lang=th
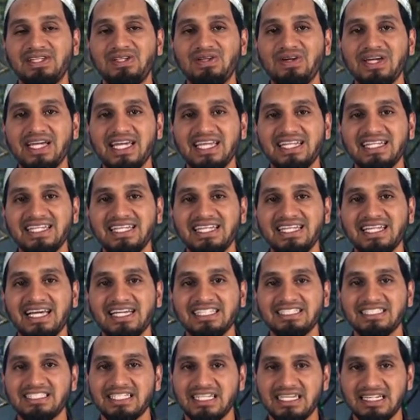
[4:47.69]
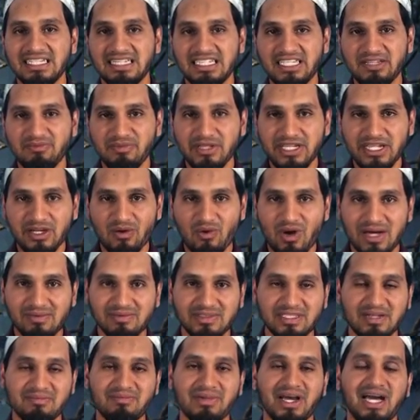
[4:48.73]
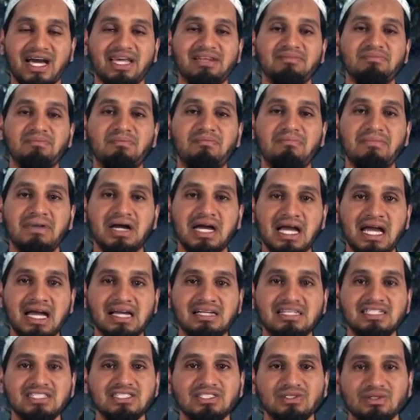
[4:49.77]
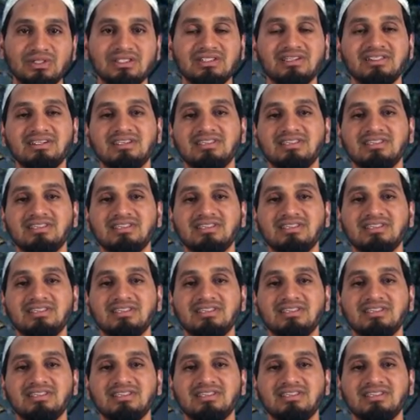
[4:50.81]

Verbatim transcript: ด้วยเหตุนี้นะสิ่งที่มีความสำคัญมากที่สุด